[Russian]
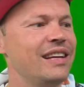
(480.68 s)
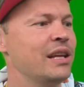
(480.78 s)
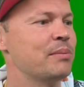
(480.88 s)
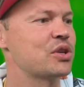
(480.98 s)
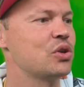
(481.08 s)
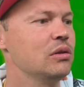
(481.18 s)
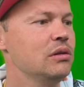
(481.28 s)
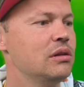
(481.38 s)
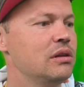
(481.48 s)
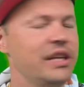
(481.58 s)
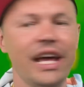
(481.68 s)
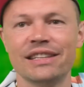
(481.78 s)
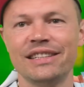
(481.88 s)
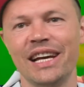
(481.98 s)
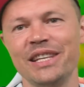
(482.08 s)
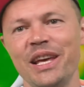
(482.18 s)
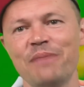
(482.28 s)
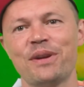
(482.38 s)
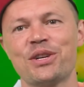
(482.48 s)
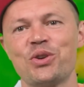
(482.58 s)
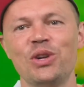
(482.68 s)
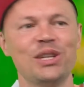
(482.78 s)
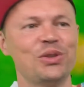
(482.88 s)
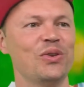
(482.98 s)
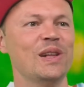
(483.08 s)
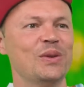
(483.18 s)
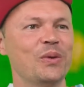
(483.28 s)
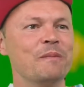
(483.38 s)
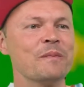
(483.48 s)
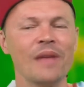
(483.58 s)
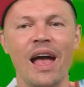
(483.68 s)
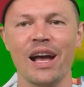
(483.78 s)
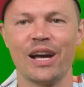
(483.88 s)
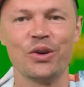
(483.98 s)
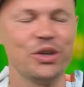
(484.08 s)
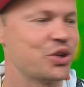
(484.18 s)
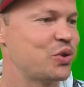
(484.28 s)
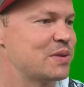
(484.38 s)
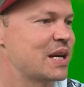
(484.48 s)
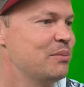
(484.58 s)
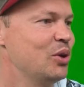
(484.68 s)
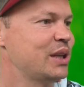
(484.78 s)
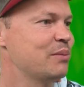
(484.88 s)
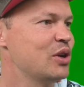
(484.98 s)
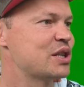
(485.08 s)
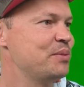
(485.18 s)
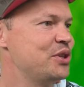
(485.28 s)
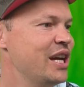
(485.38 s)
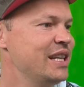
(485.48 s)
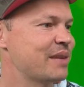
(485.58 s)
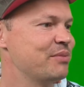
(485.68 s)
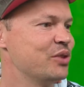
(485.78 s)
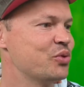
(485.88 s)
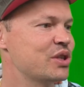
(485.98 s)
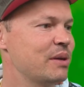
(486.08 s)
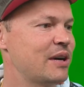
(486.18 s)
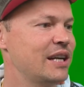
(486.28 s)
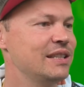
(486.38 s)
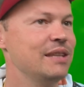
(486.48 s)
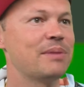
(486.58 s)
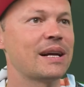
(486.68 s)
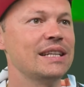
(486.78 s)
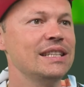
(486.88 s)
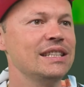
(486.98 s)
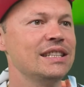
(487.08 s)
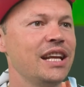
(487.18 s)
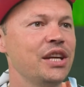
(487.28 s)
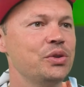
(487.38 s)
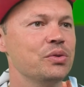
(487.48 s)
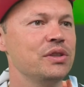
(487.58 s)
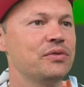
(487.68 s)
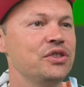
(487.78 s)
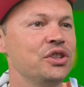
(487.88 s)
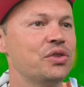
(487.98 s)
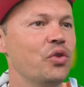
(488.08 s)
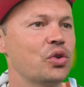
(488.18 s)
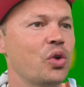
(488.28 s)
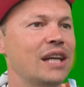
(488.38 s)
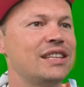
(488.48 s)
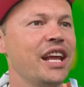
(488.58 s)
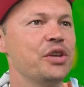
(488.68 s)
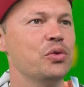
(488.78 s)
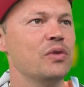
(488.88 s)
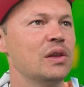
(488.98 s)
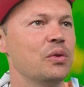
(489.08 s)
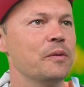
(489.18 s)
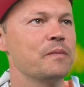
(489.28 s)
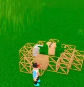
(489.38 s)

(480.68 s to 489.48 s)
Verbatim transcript: я не прошел. Нет, я не прошел эту волну. Короче, чтобы заработать больше печенек, мне нужно проходить не, третью, не, не четвертую, а третью волну.